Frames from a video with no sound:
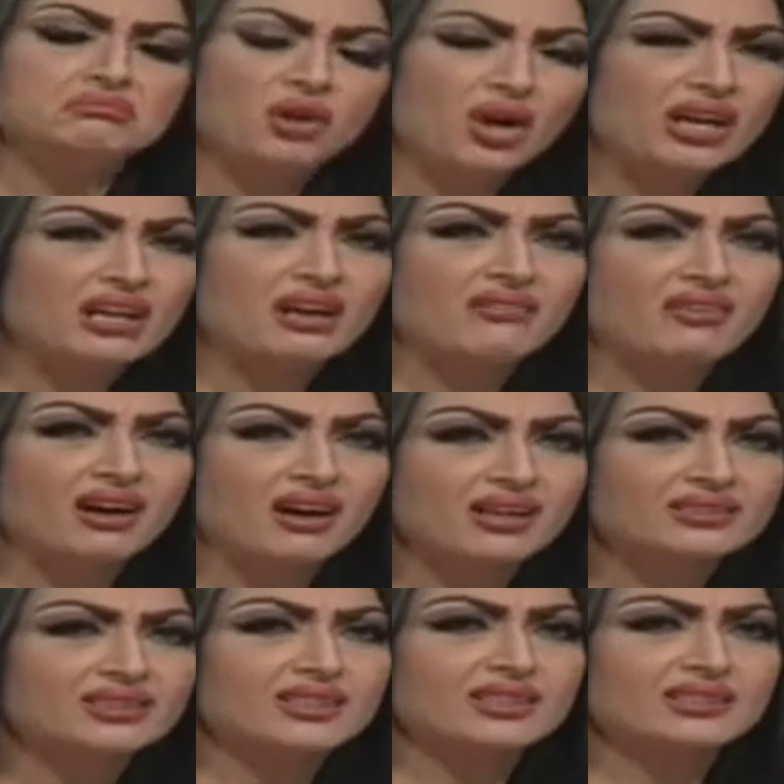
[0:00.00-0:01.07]

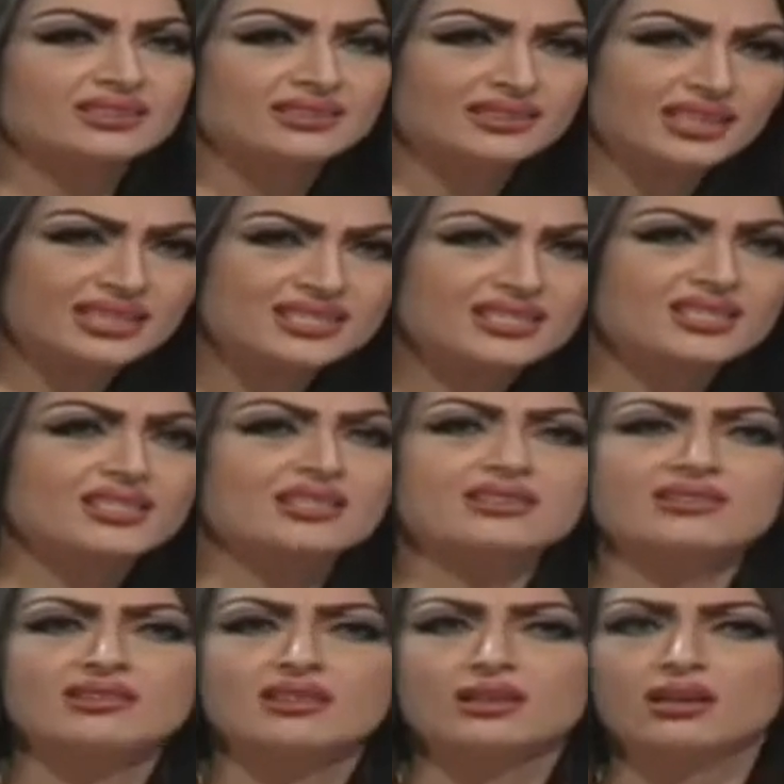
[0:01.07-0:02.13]
مخلفات
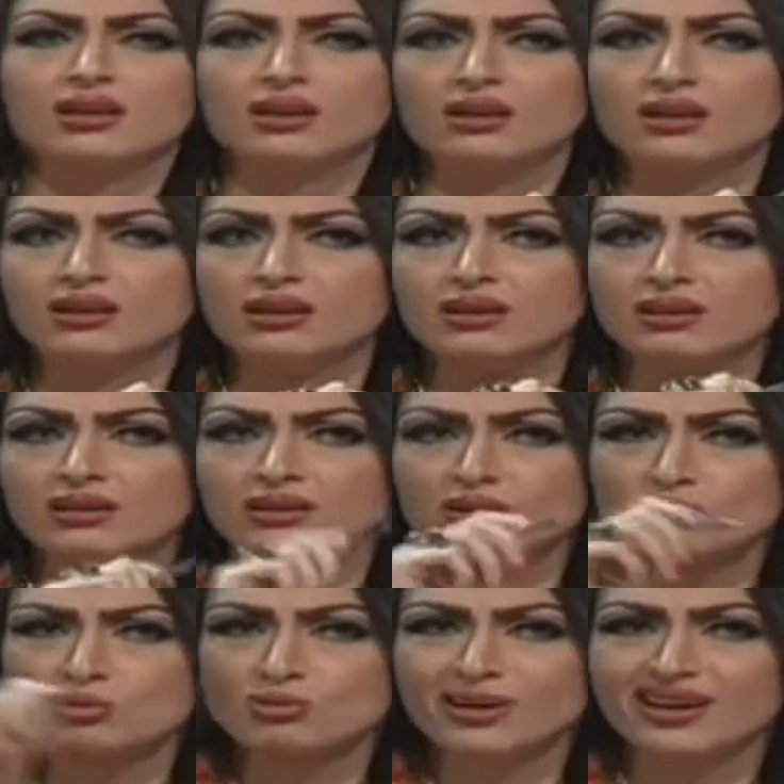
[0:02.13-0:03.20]
تكسير آه،
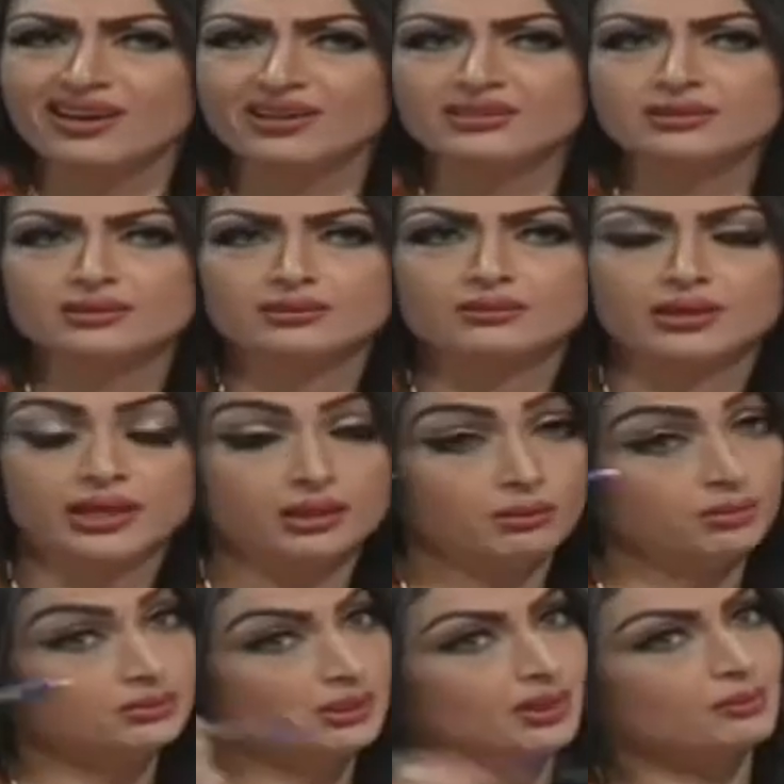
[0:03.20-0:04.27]
رسومات احنا
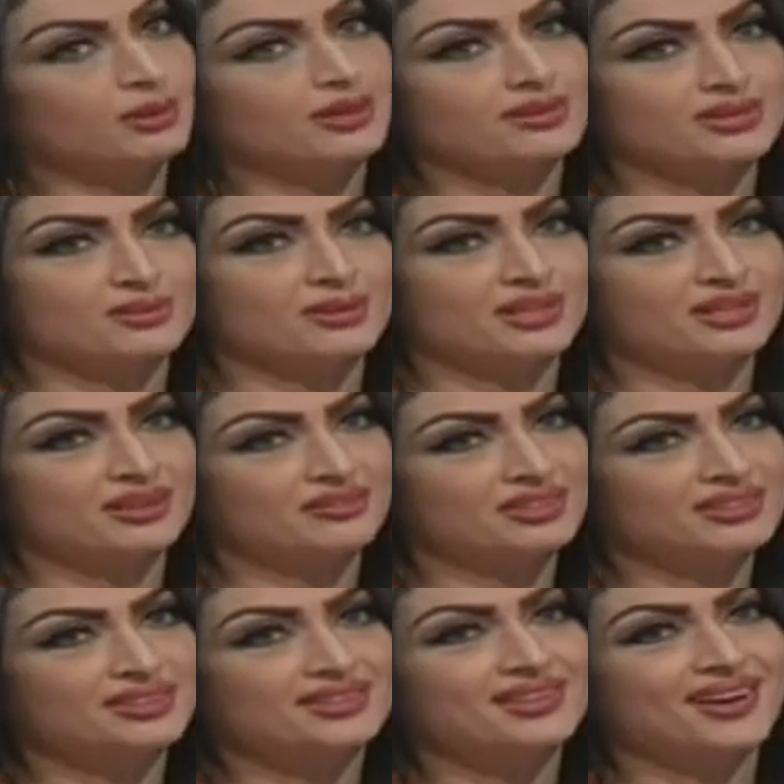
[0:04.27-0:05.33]
ما بنتكلم عن الرسم
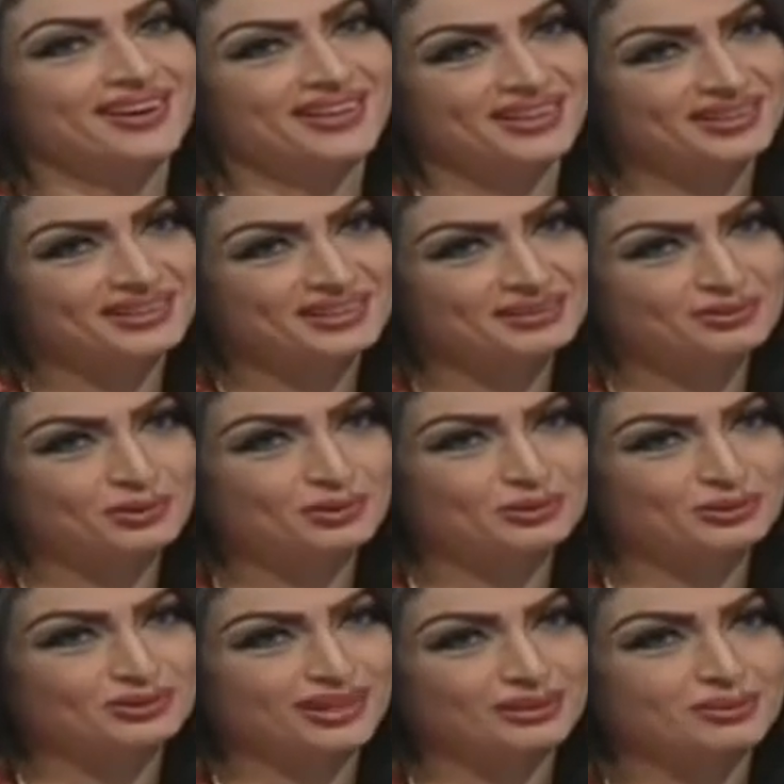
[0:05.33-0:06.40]
الجرافيتي الرائع اللي
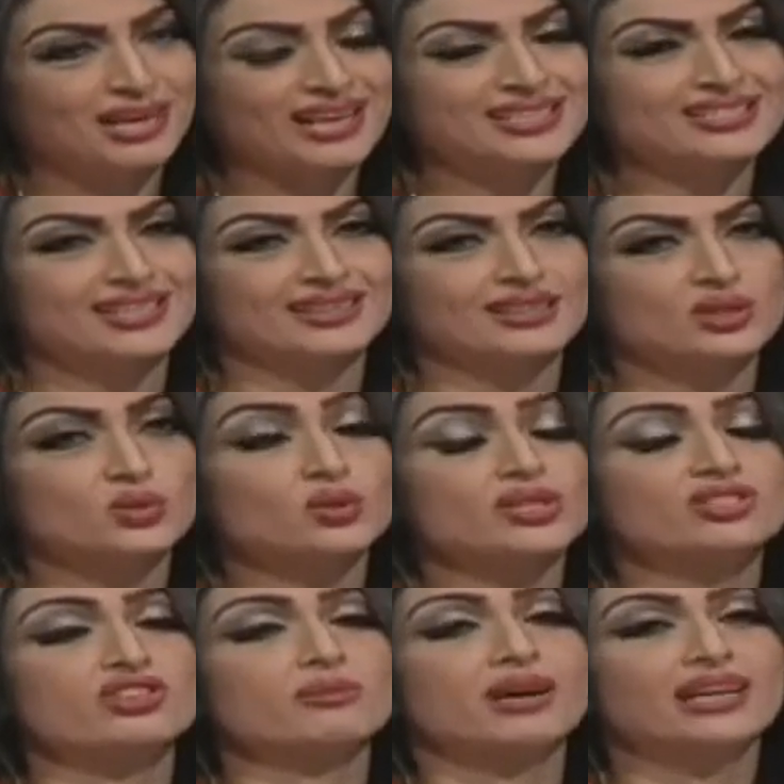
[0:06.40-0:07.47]
موجود هذا بالعكس هذا
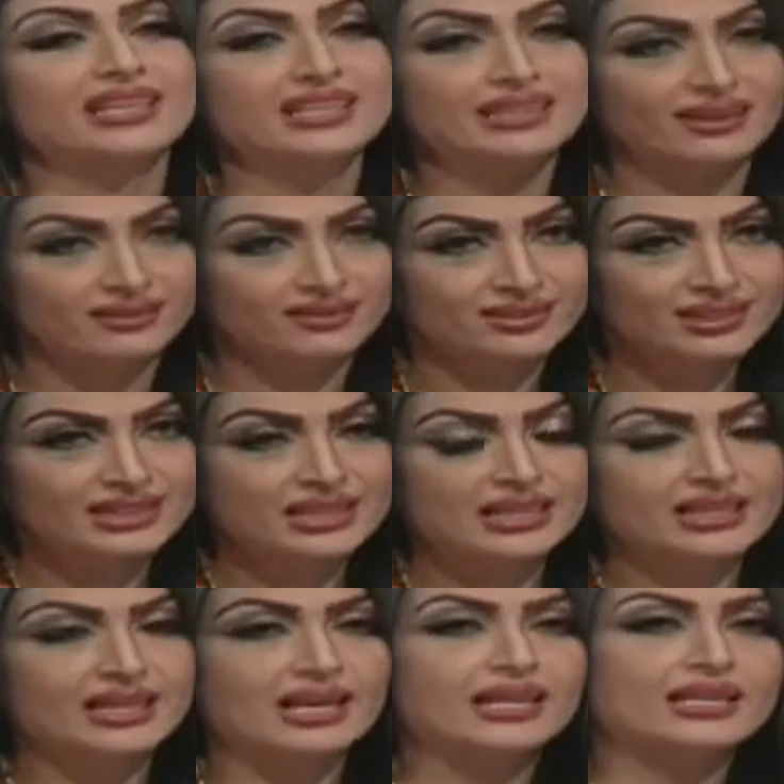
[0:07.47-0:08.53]
صوره جماليه
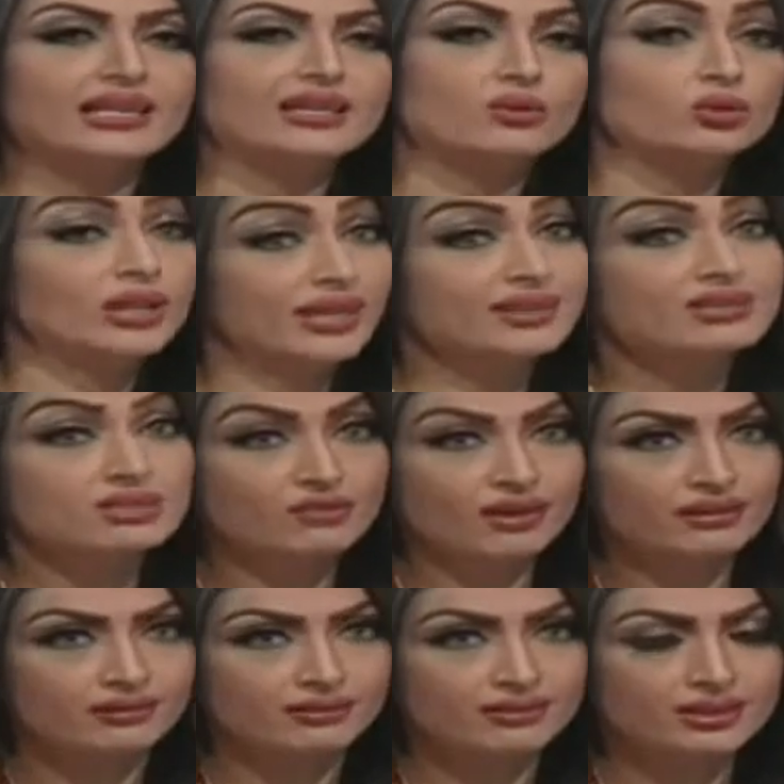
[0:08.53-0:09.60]
لكن وتعكس
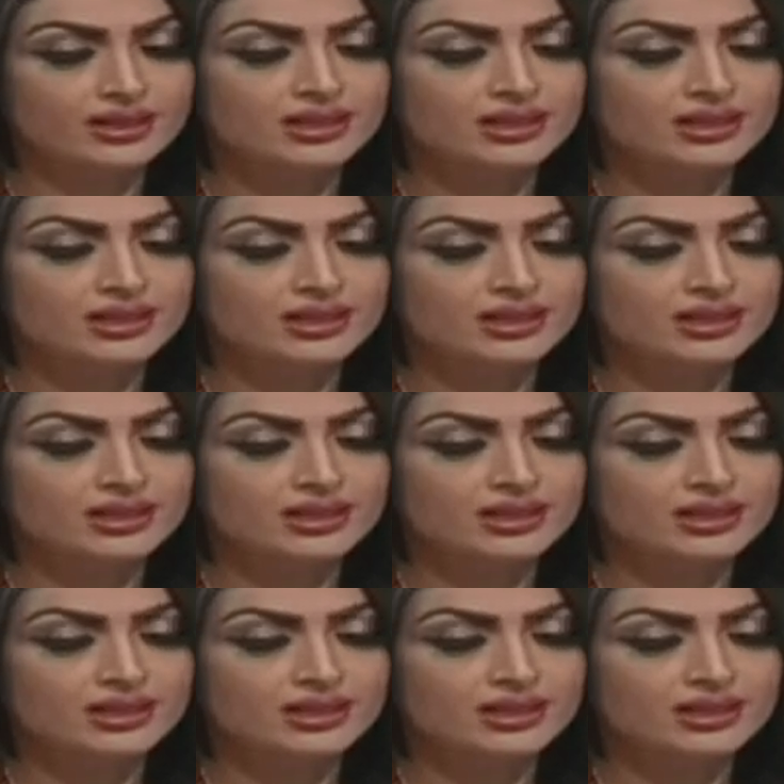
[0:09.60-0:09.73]
فن